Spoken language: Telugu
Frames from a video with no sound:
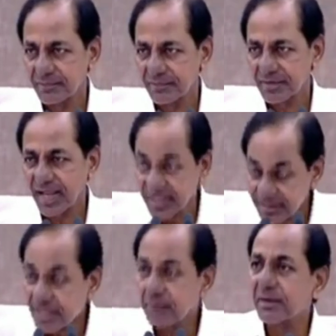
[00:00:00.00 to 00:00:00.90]
అందుకే
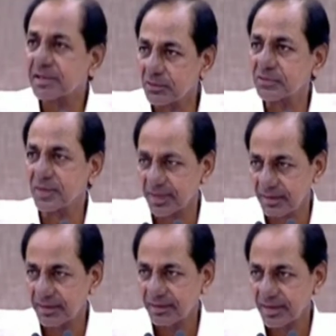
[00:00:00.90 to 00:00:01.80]
పంటలు వస్తున్నాయి
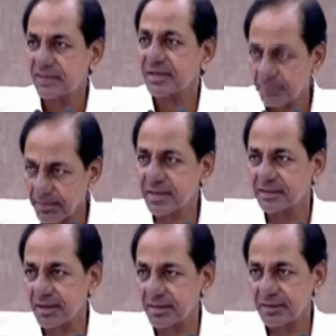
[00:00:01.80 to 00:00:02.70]
అందుకే
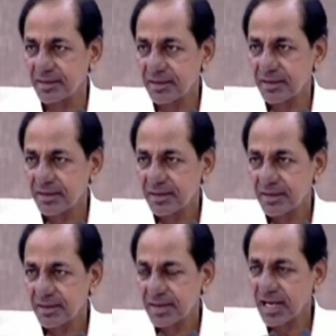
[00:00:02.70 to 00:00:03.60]
పండిస్తారు
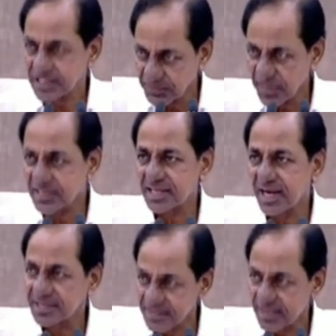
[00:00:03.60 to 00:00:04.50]
ఆ స్వేచ్ఛ ఆ
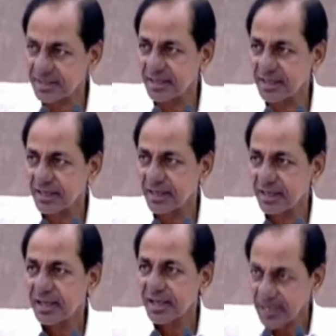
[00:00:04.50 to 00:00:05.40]
శక్తి
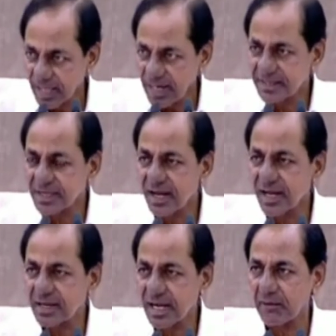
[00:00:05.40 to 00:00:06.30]
నా రైతాంగానికి
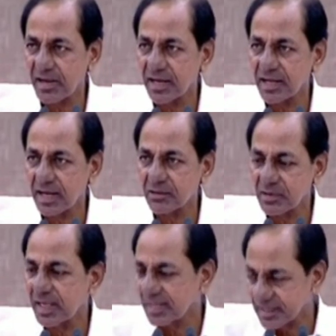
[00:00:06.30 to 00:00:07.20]
రావాలని నేను అనుకున్నా
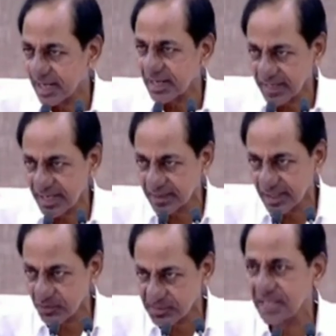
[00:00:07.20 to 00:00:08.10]
ఇలా దగ్గర దగ్గర దగ్గర
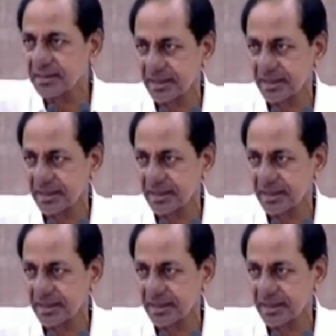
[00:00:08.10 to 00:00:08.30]
వస్తుంది అది